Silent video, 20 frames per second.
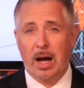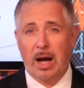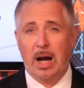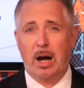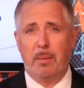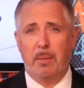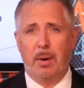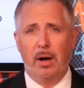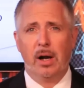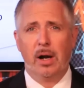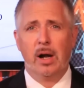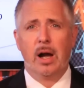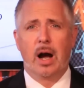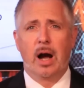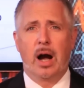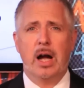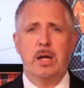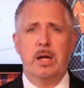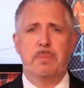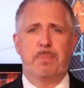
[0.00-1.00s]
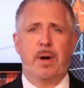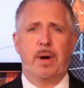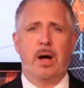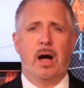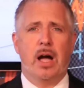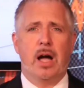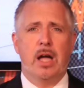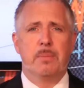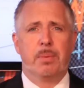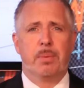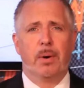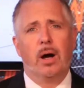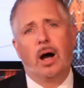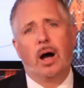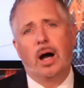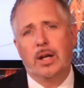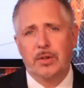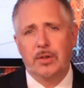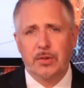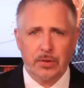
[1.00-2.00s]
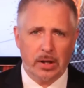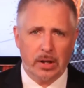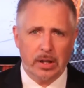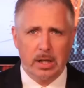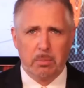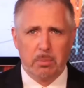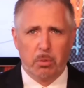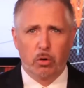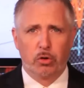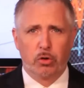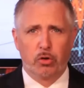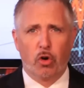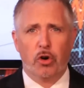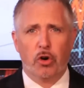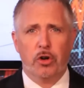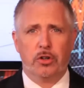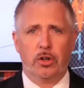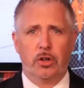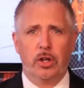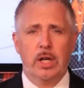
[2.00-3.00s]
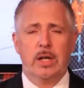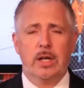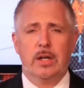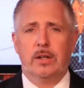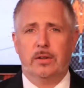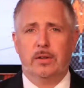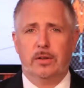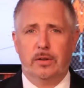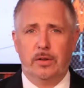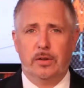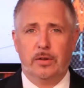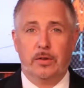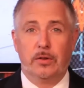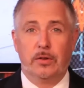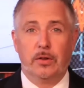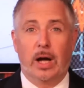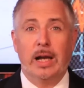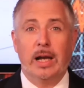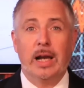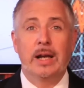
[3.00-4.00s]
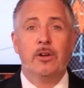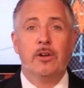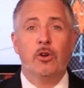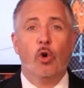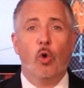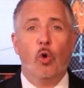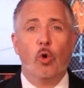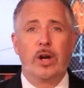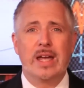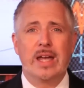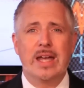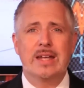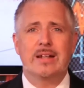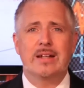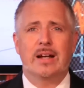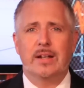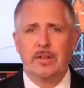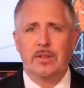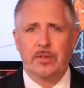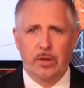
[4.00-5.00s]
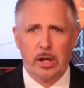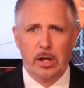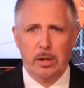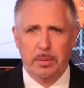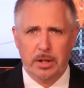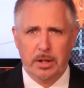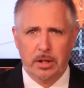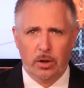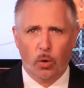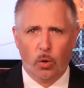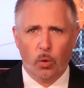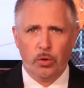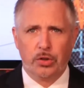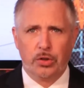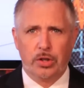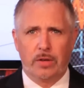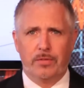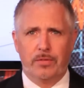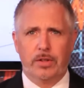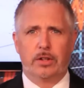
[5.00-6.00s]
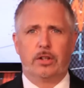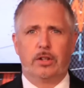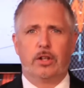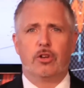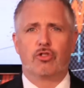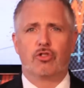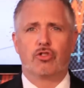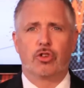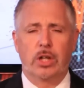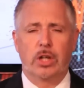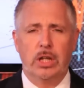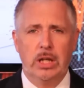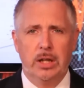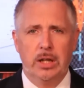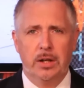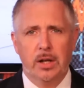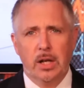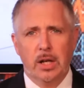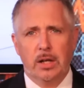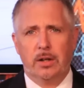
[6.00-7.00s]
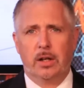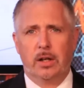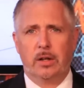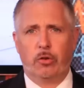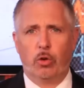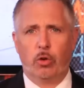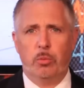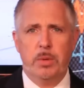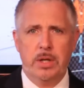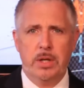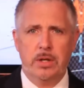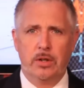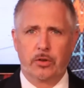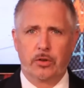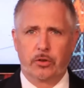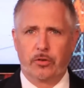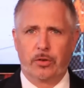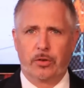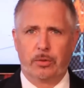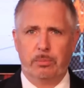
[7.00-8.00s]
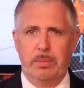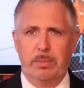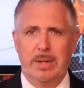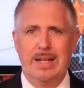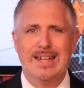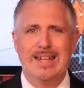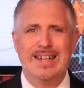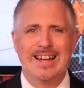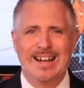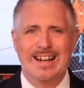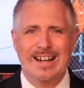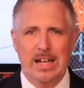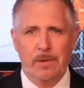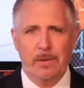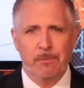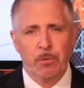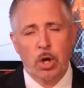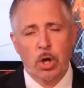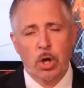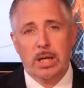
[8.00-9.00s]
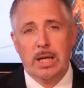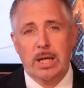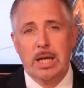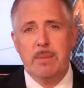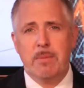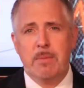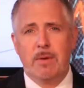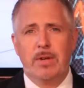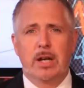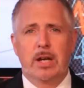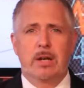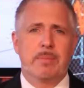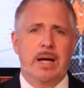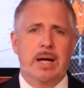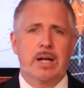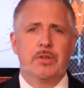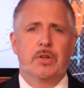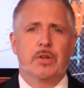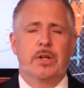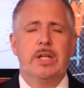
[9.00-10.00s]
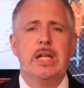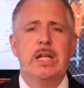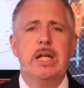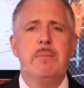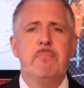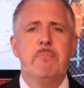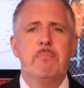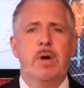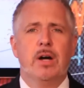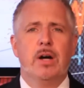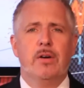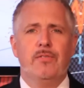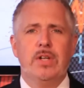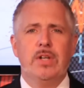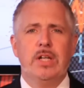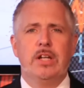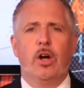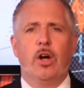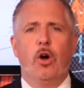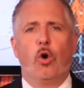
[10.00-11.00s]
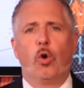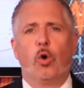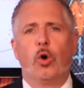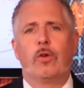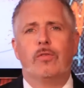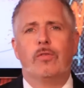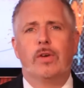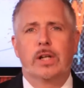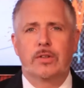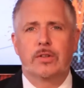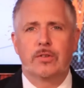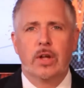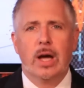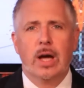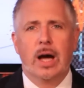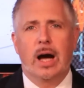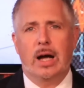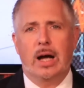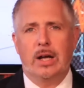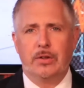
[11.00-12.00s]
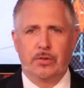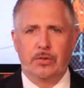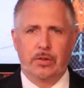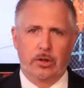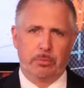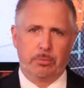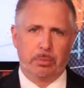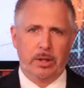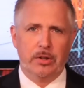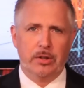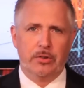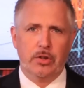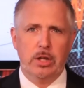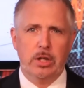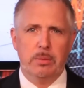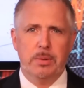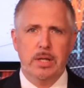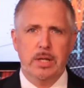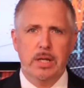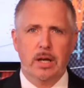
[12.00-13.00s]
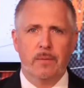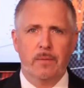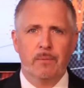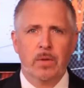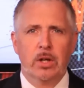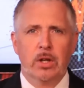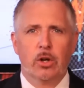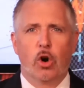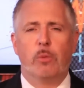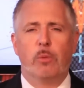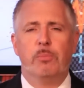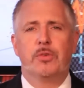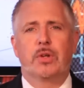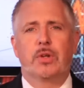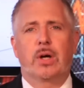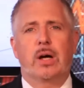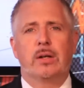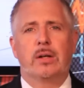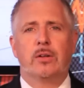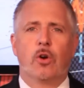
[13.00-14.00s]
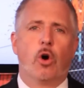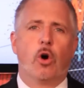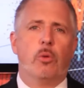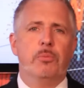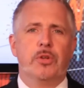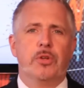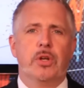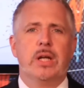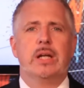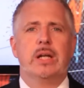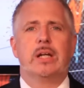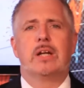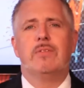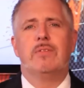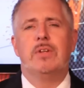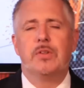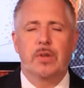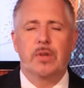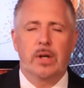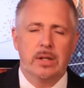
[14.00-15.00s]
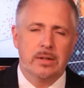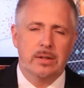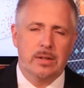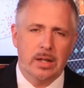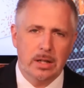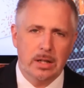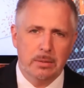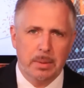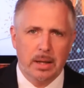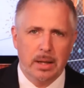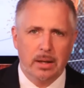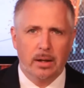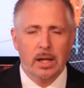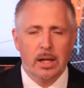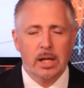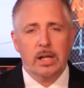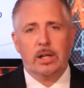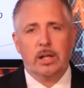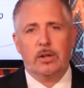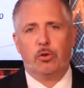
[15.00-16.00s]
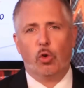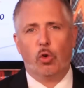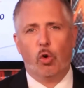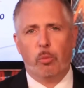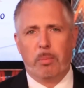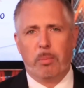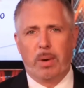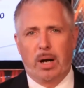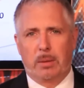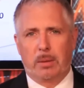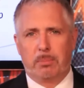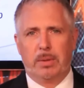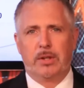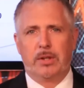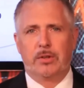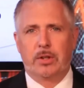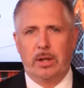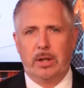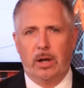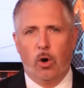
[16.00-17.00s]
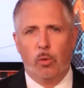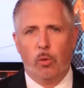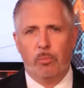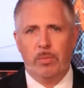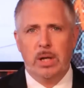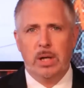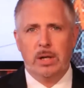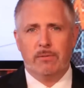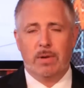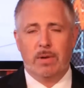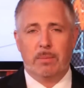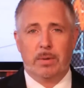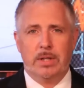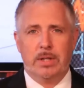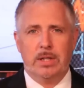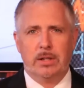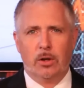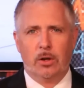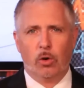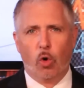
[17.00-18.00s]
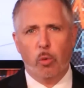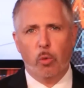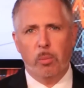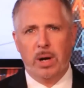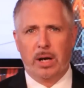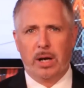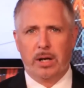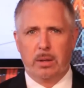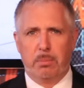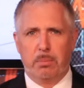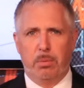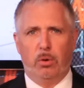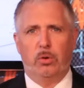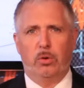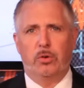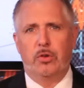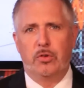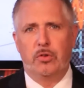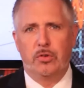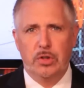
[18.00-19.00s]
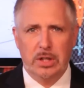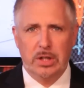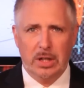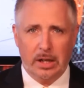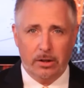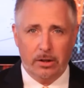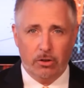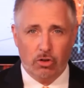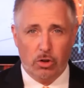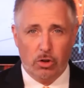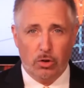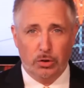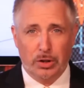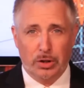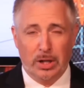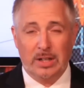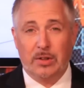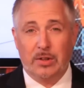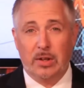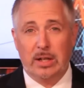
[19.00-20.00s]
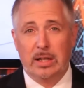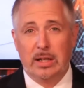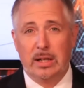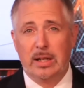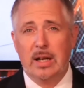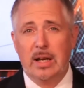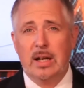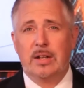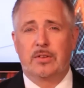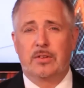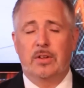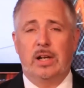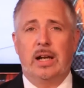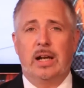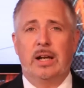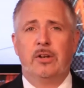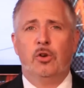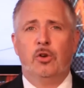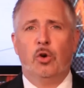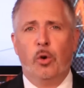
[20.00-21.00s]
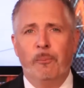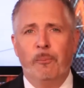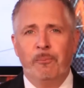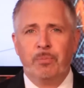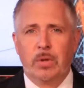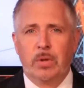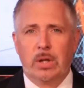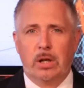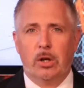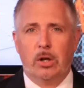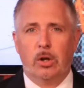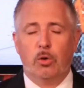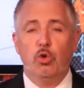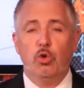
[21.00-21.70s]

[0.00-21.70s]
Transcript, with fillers: Aber hyper, hyper heißt an der Börse heute, äh, Zalando geht an selbige und da wird geschrien, na zumindest medial. Immer wieder dabei sein, immer wieder rückwärts heißt das Prinzip hier. Kommen Sie ran, kommen Sie näher, gewinnen Sie einen Teddybär. So mag man es glauben, wenn man hier den Rummel an der Börse sich anschaut. Tatsächlich, Zalando äh,